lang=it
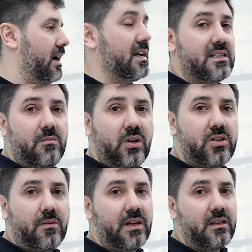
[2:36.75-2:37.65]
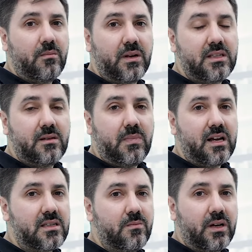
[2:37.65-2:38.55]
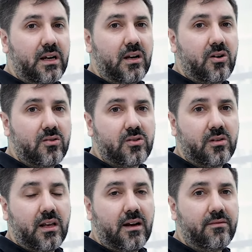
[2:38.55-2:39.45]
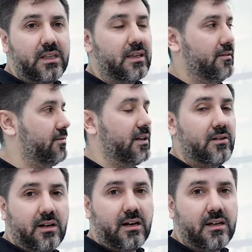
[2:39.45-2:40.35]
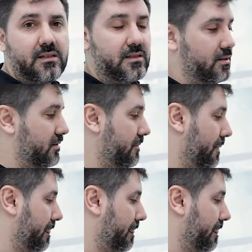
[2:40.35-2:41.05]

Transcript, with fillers: ha semplicemente i prezzi bassi perché il costo della vita è inferiore all'estero,